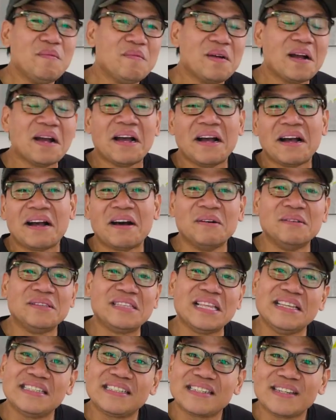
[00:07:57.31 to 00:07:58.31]
may mga
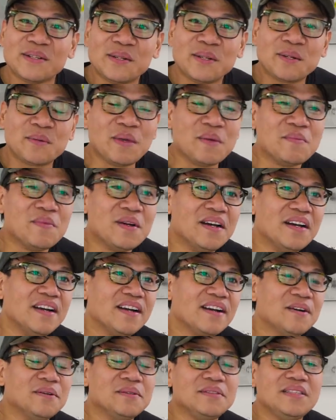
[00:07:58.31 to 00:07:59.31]
kaunting sinok, may
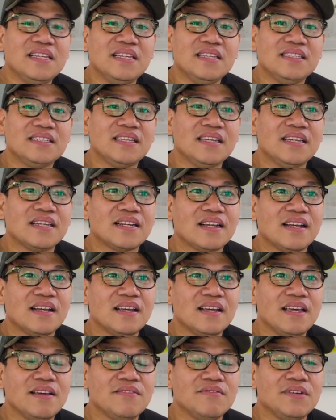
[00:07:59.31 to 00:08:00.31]
mga kaunting
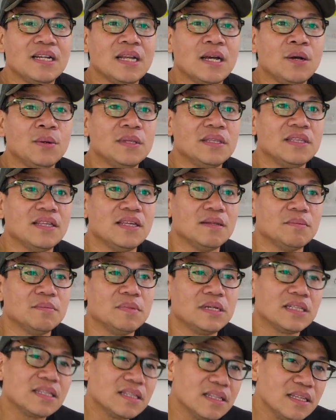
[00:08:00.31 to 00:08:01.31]
sira every now and then
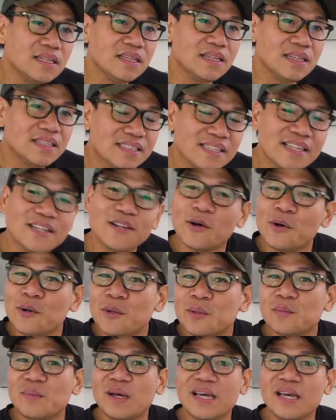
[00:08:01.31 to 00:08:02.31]
but it's an old